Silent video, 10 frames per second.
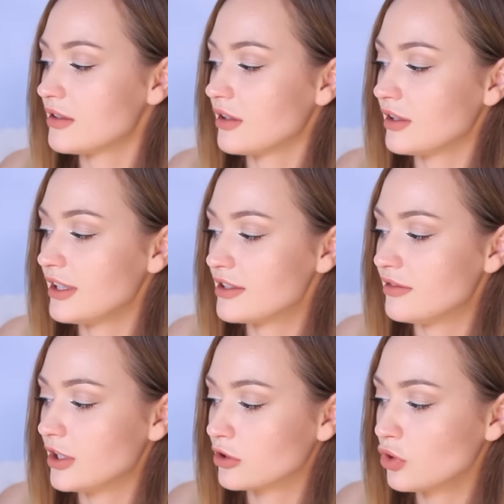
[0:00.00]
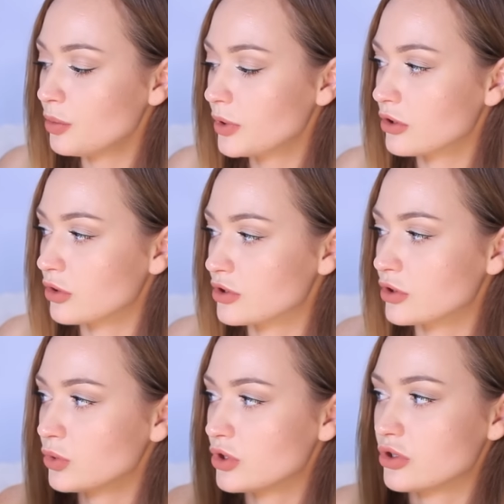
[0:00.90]
э, есть две кнопки, то есть
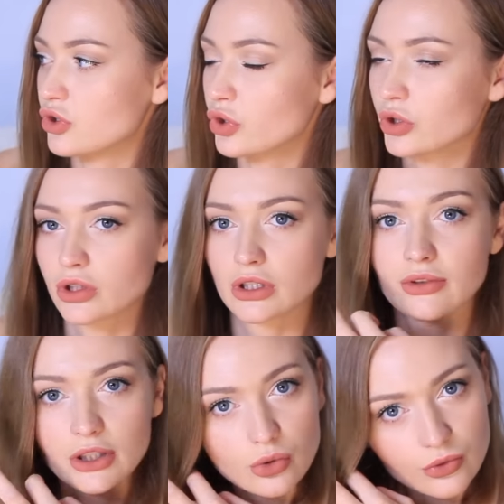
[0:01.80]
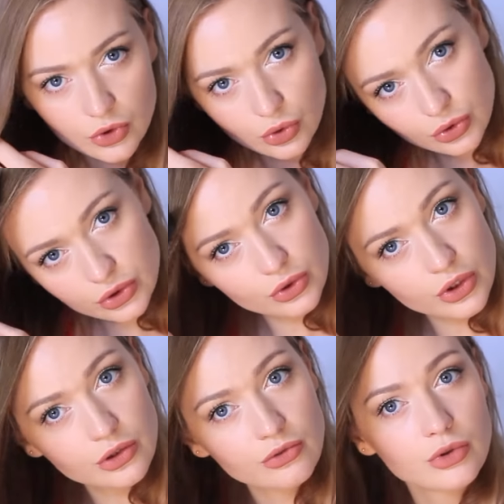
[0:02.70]
крутится щетка и в одну и в другую
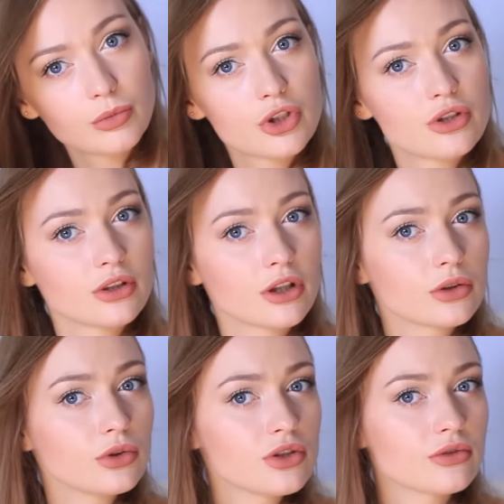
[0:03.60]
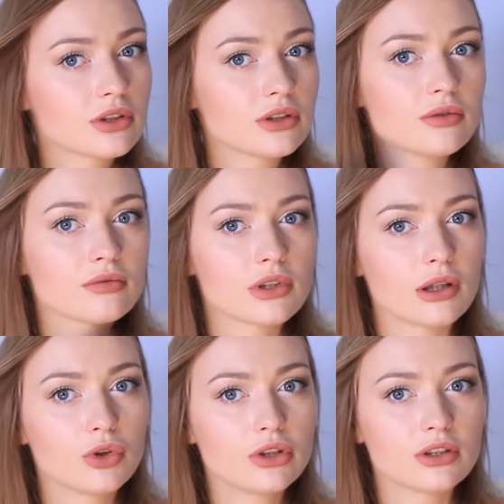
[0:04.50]
сторону, вы можете накручивать, и
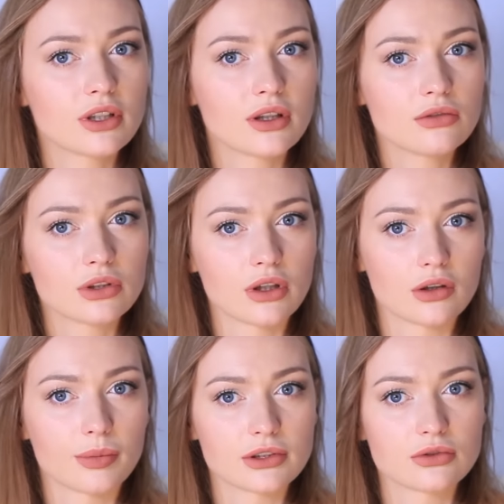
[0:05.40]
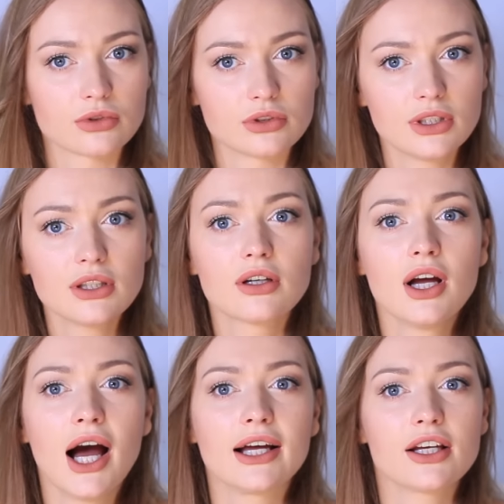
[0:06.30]
работает она вот так, по сути дела.
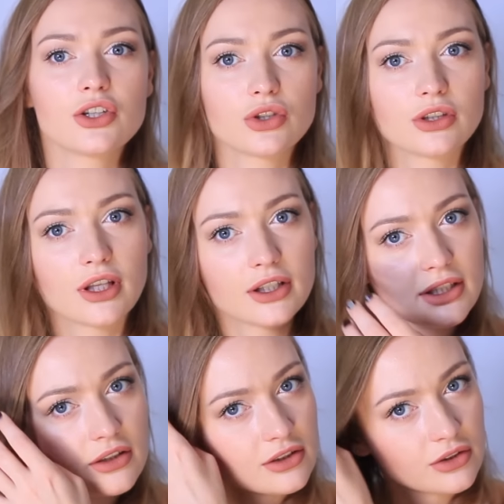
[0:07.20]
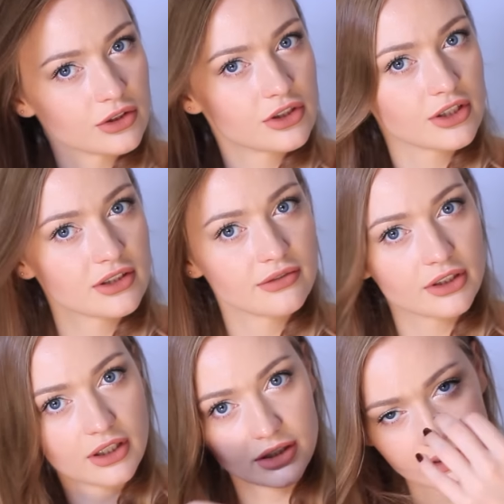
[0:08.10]
Она еще не нагрелась, то есть сейчас
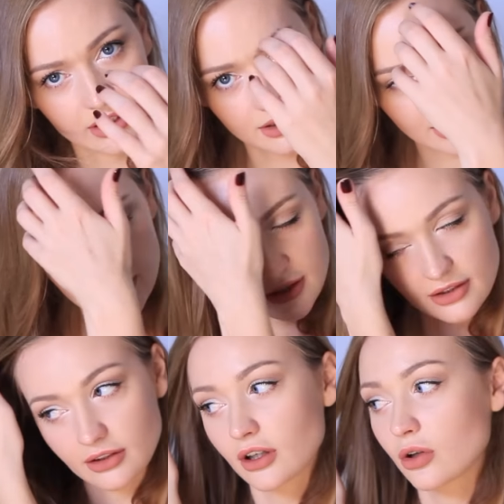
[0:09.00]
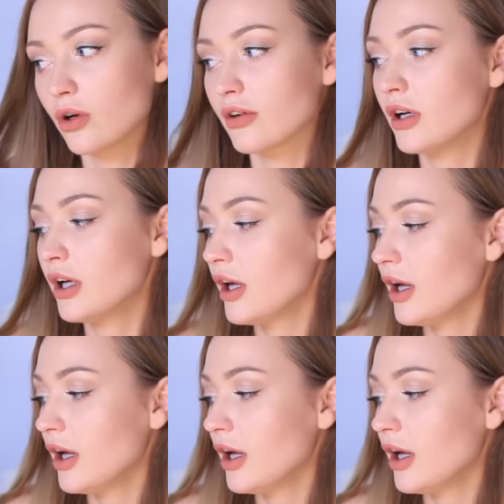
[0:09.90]
завитка не останется никакого.